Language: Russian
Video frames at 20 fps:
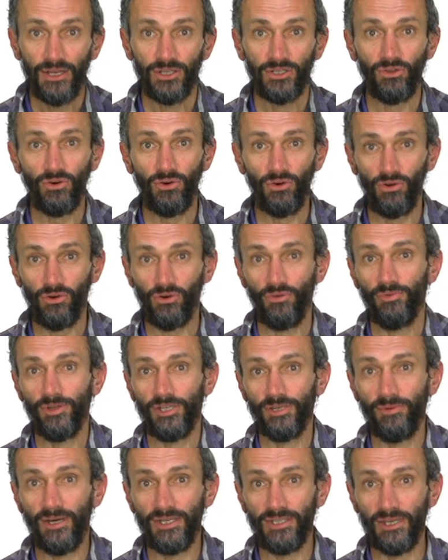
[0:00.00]
100 уроков
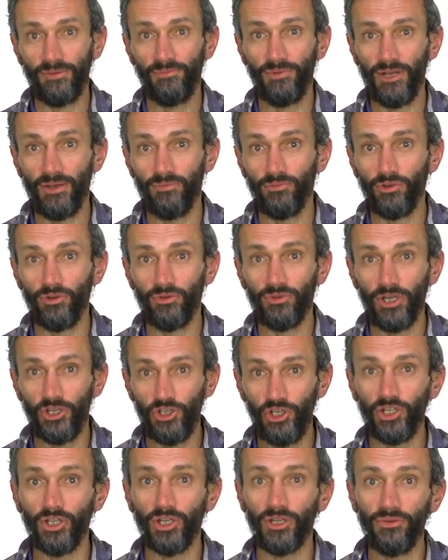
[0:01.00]
математики были мною
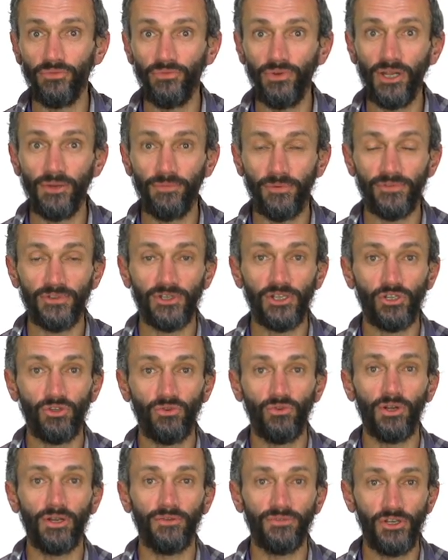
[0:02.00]
начитаны в Филипповской
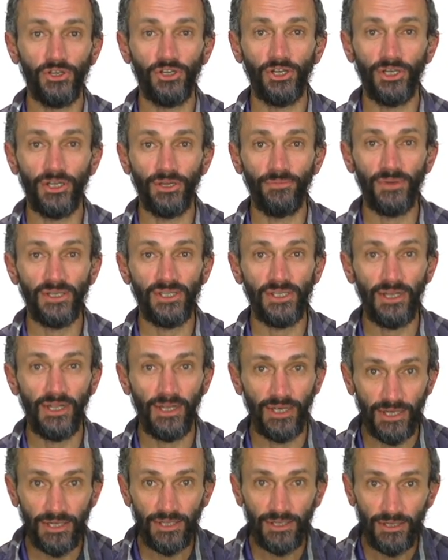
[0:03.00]
школе в течение пяти
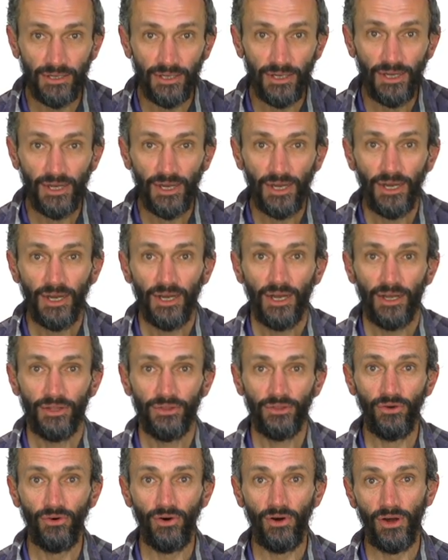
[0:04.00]
лет –
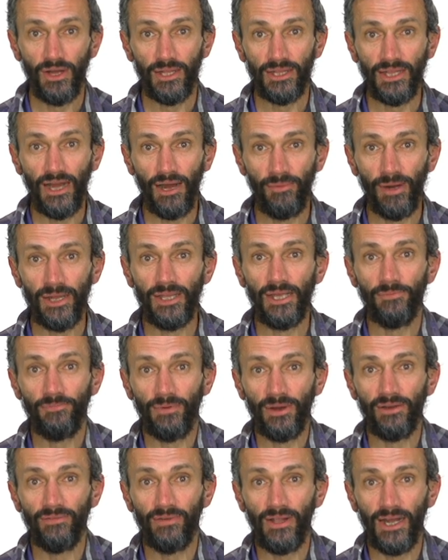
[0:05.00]
но там они
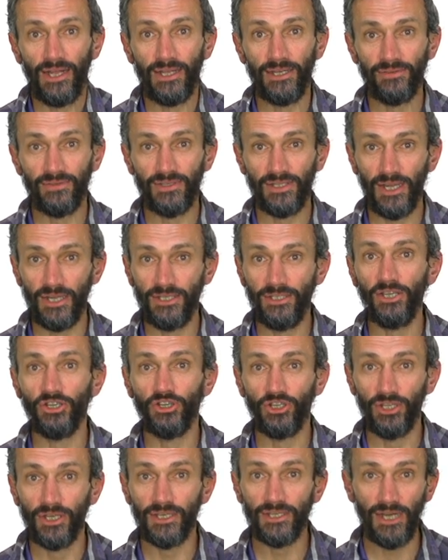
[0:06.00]
появлялись в
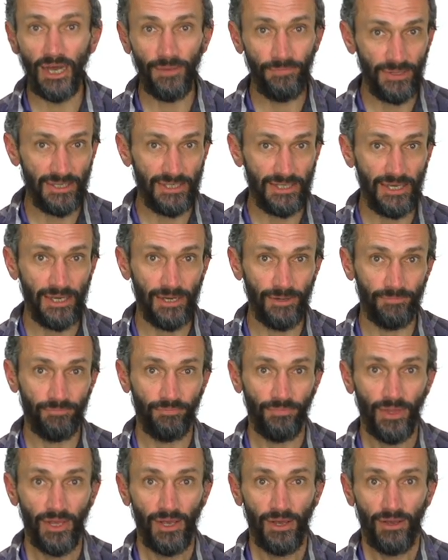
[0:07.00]
статичной записи
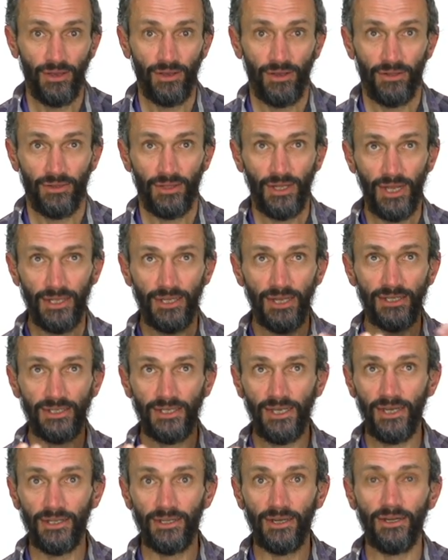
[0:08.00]
на
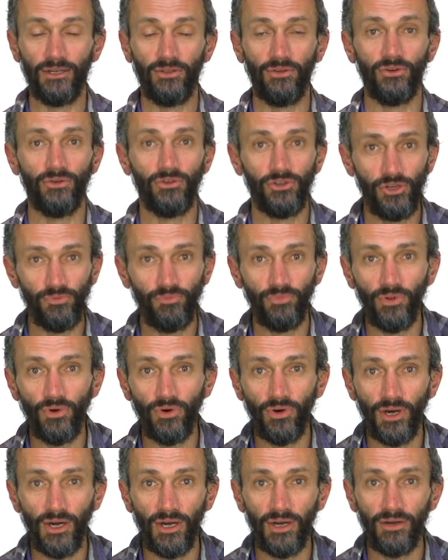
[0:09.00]
доске, на которой очень
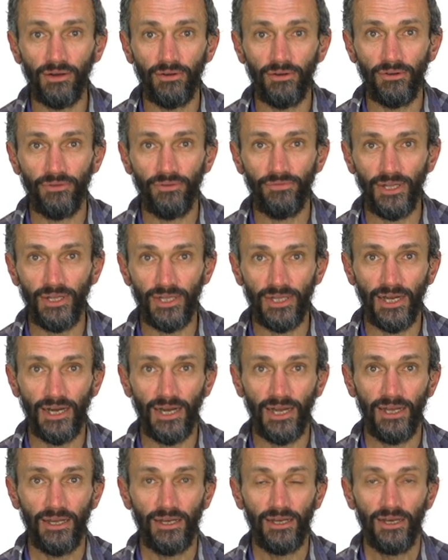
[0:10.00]
плохо
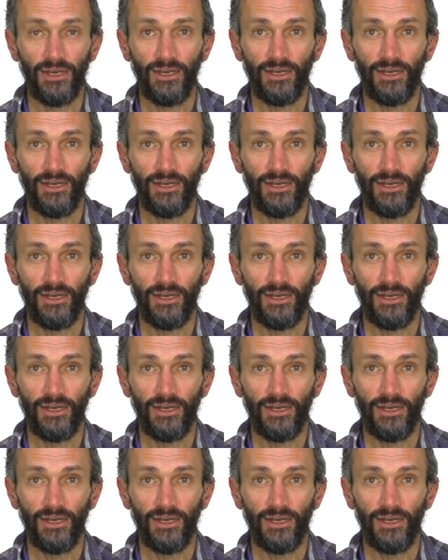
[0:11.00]
видно,